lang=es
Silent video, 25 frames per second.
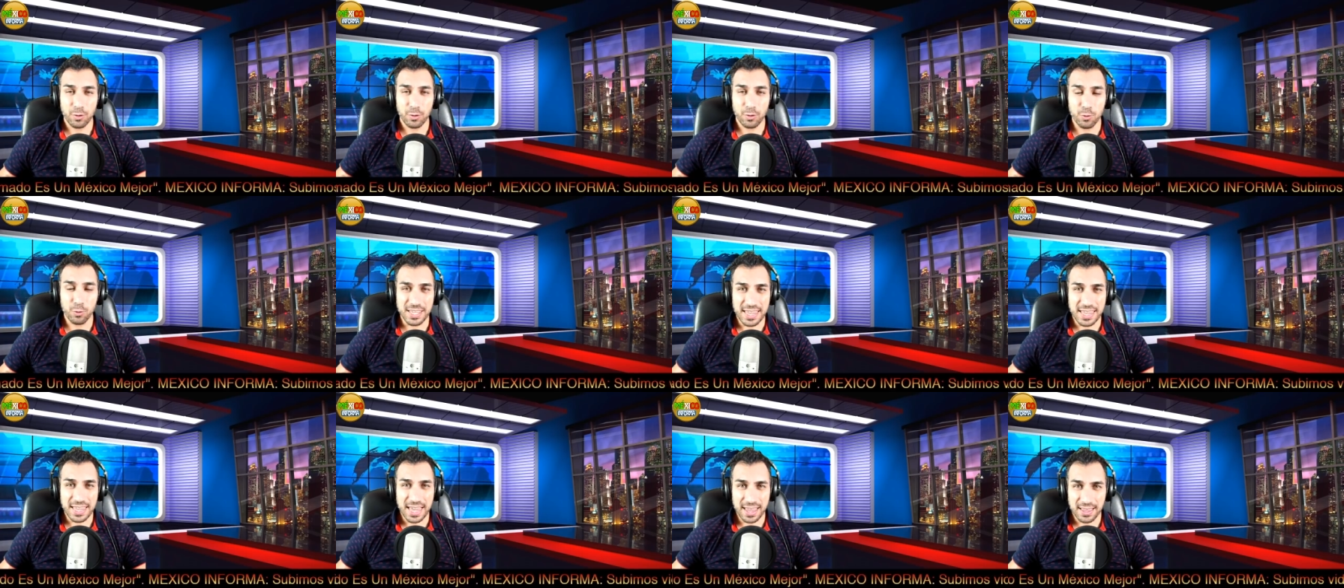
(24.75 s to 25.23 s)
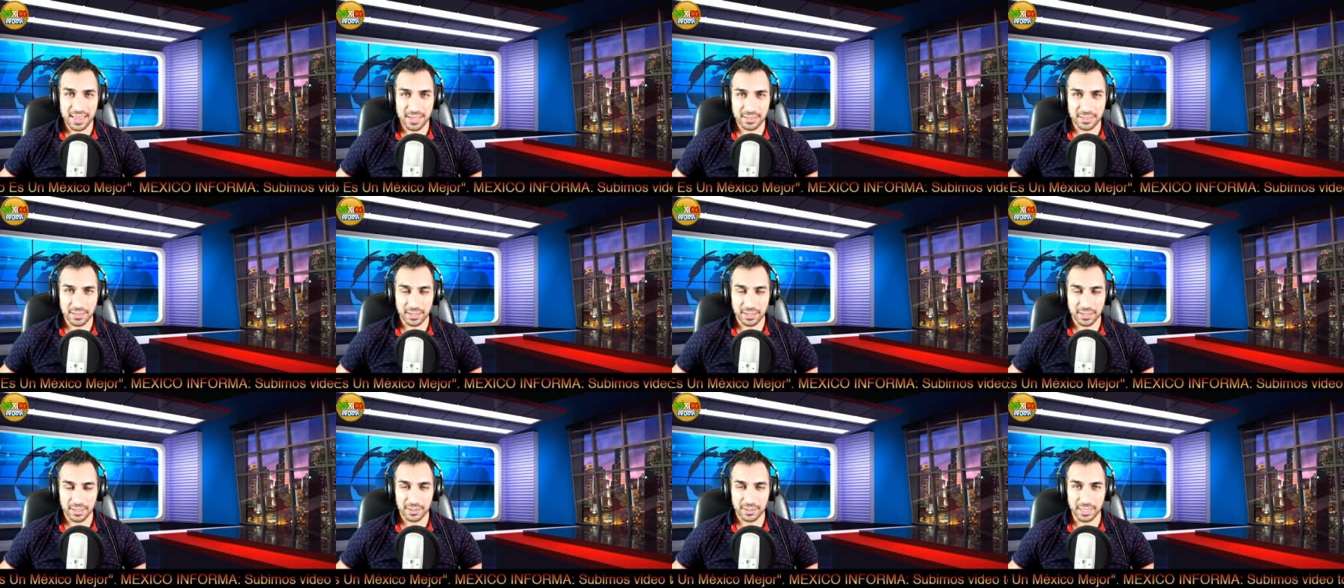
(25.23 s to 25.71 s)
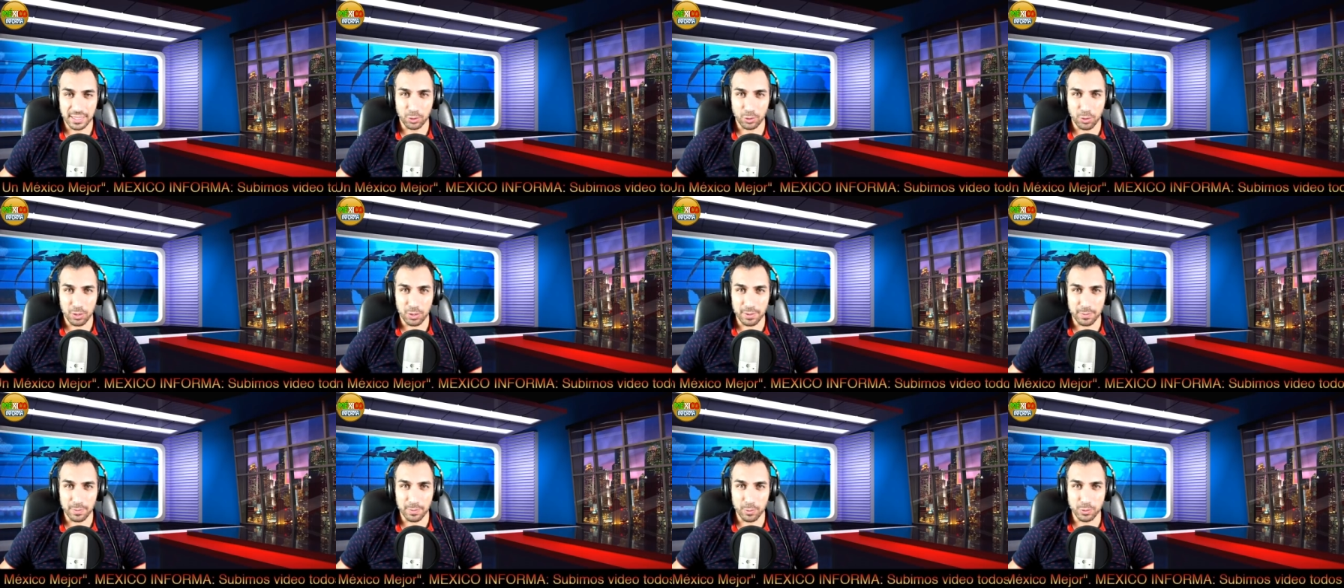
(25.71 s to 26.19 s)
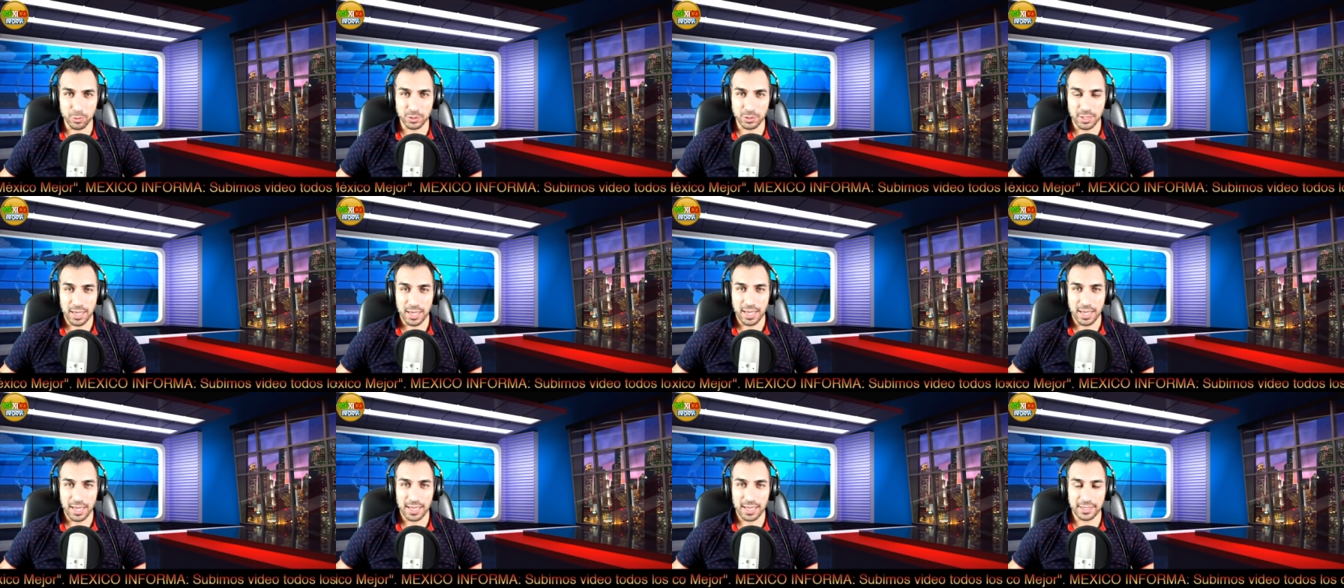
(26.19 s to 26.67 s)
unidades de
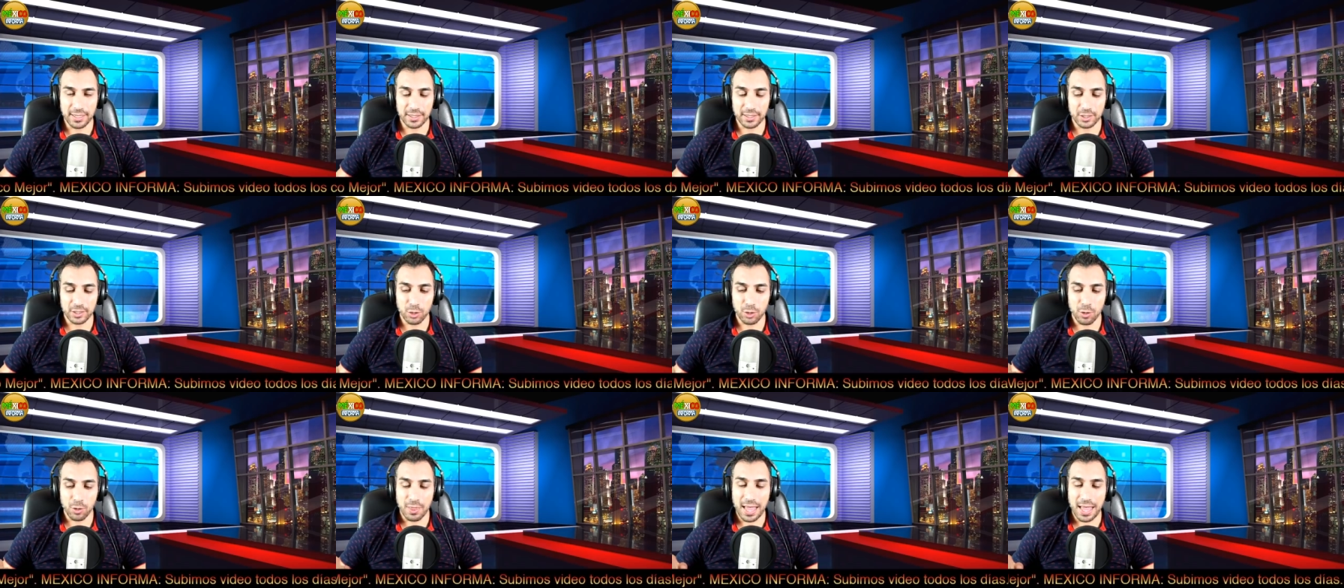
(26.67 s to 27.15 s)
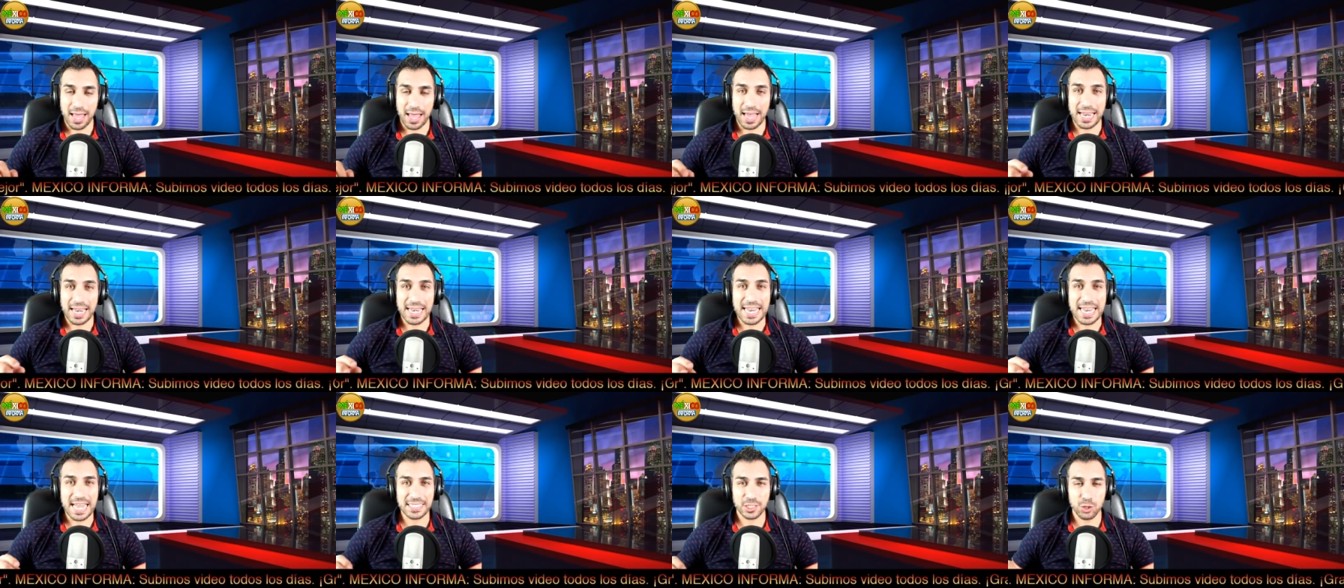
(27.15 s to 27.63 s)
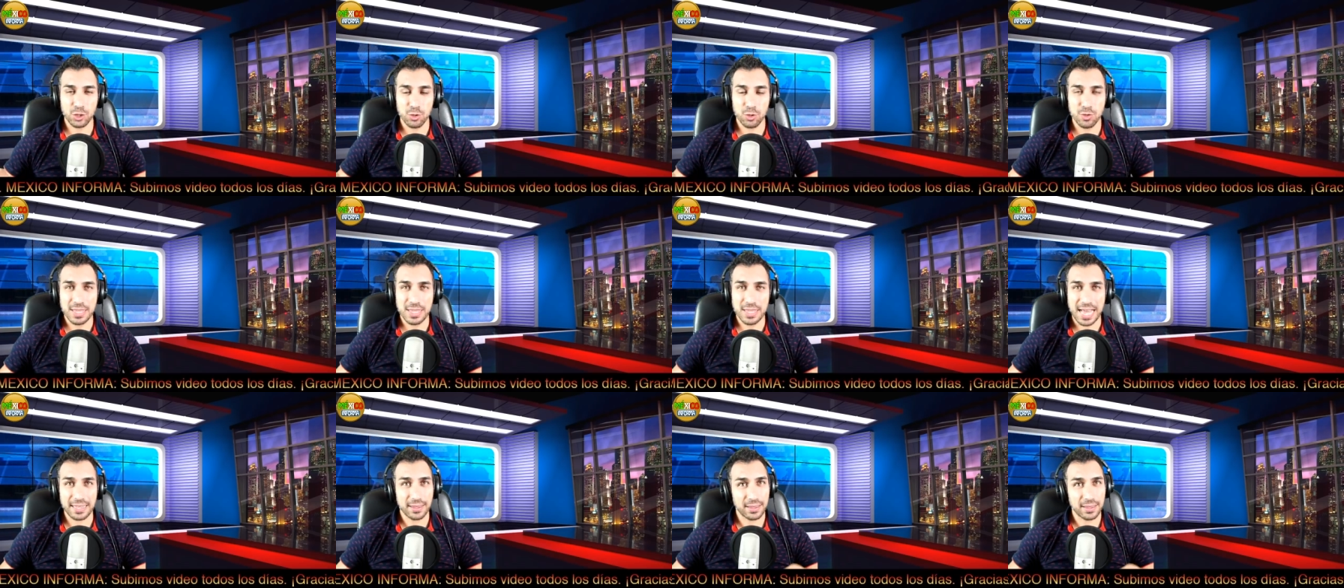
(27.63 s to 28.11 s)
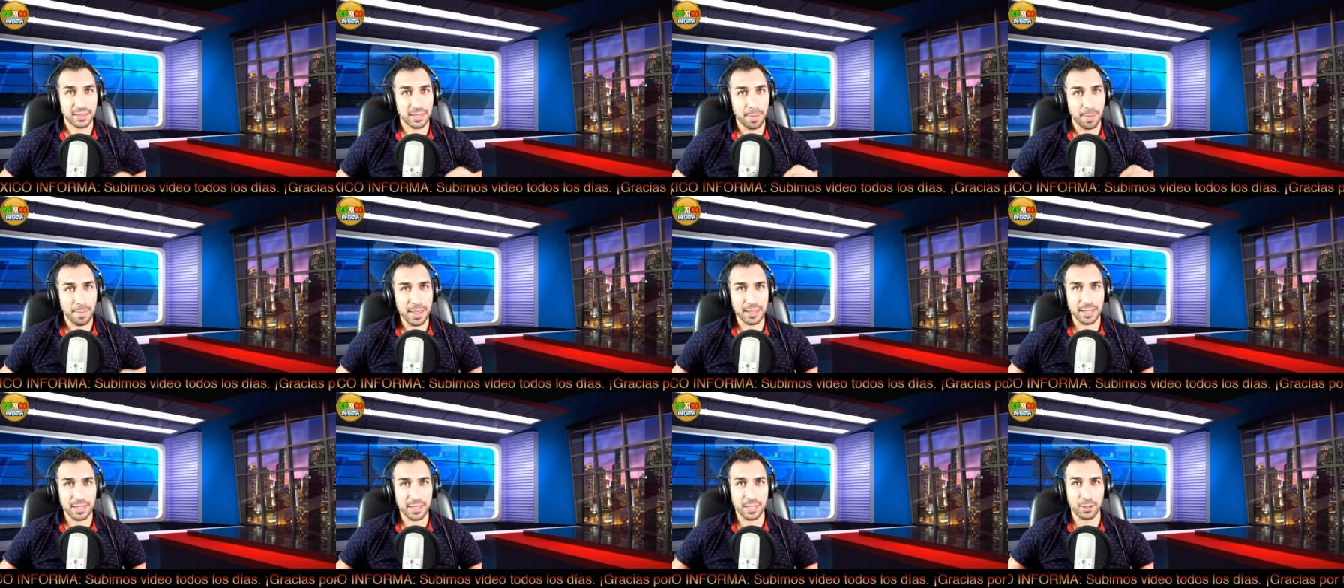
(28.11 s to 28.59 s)
trolebús en toda la Ciudad de
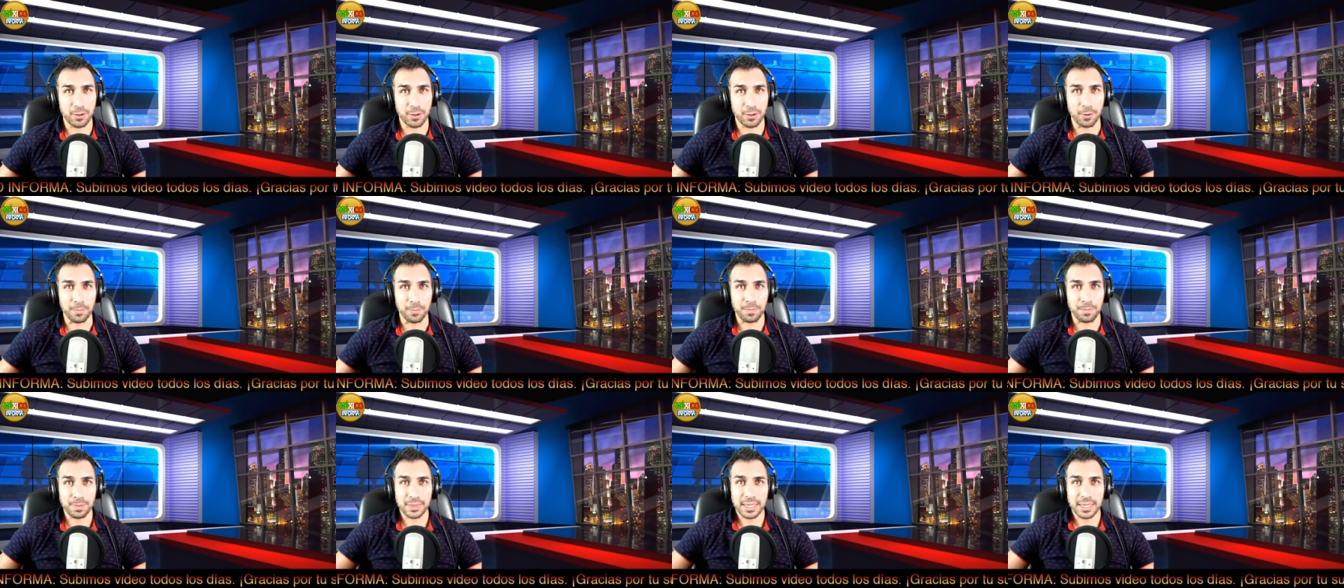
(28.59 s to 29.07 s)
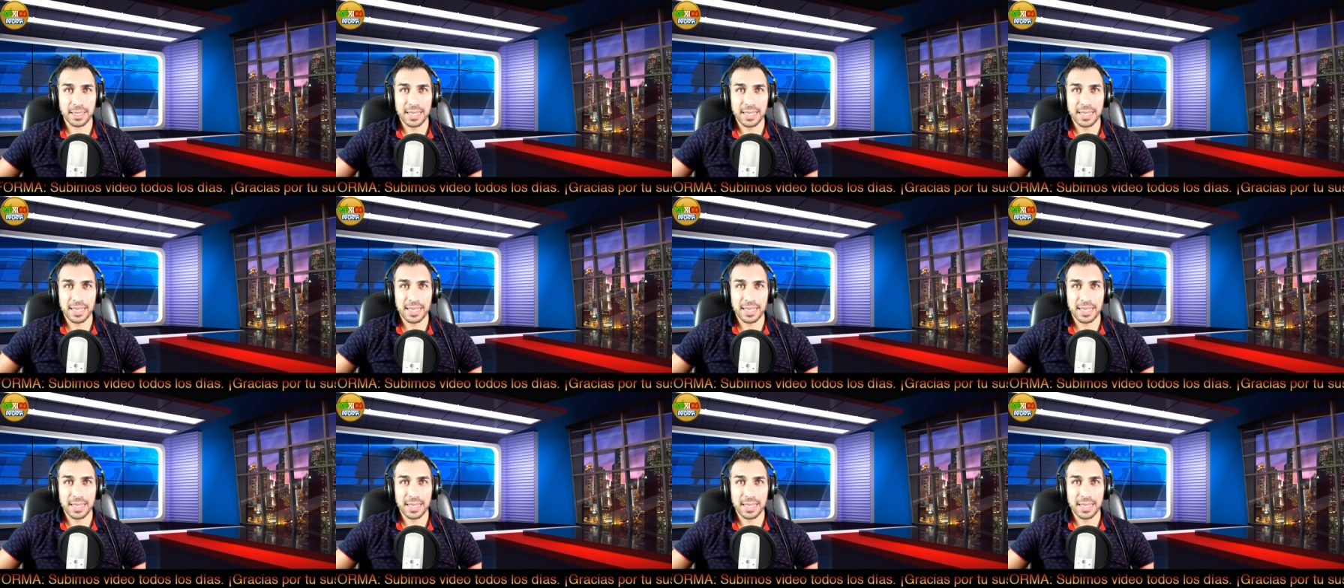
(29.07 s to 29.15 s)
México.